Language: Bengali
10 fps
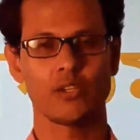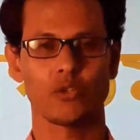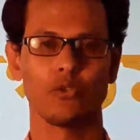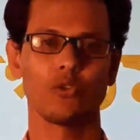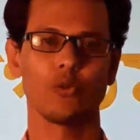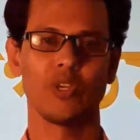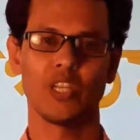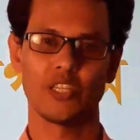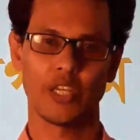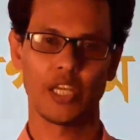শুধু তুমি
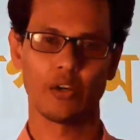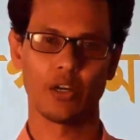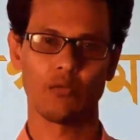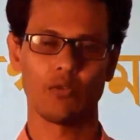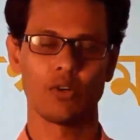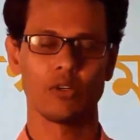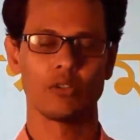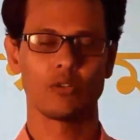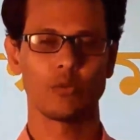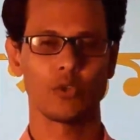নিজেই নও
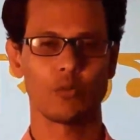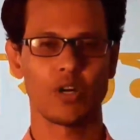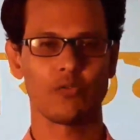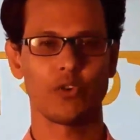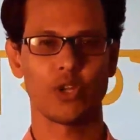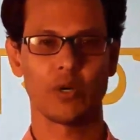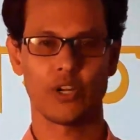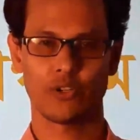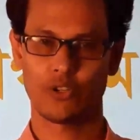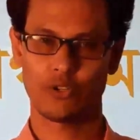তুমি তোমার
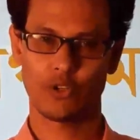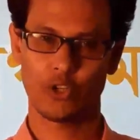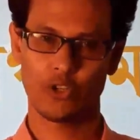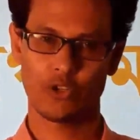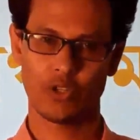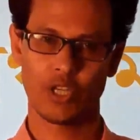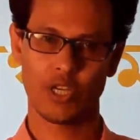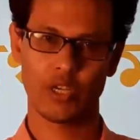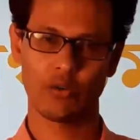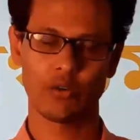পরিবারের
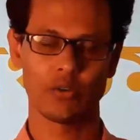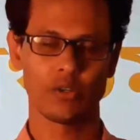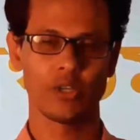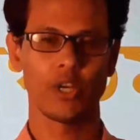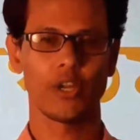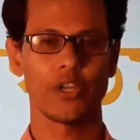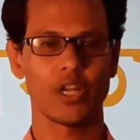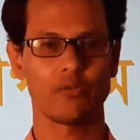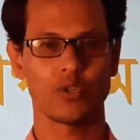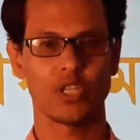সদস্যদেরকেও
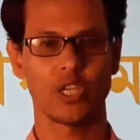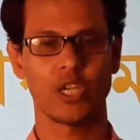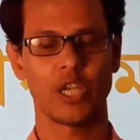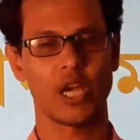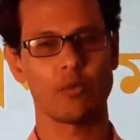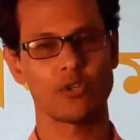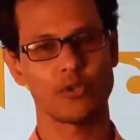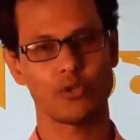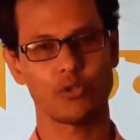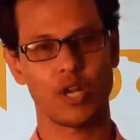নিরাপদে এবং
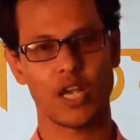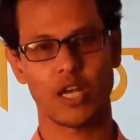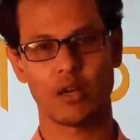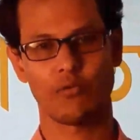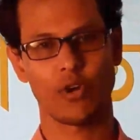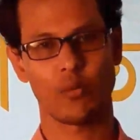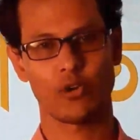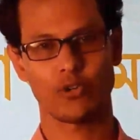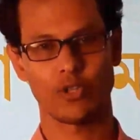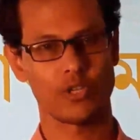সুস্থ রাখার
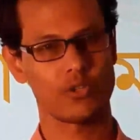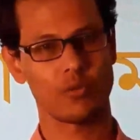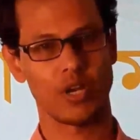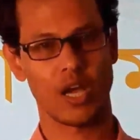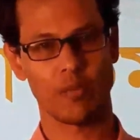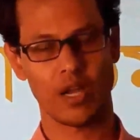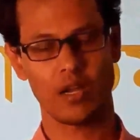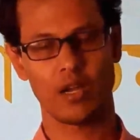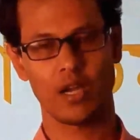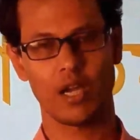পরামর্শ দিচ্ছে বলে আমরা
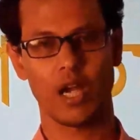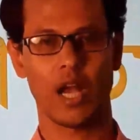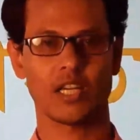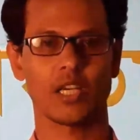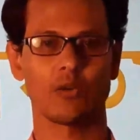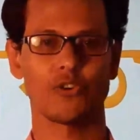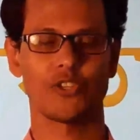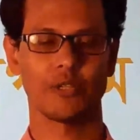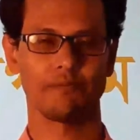আশা করছি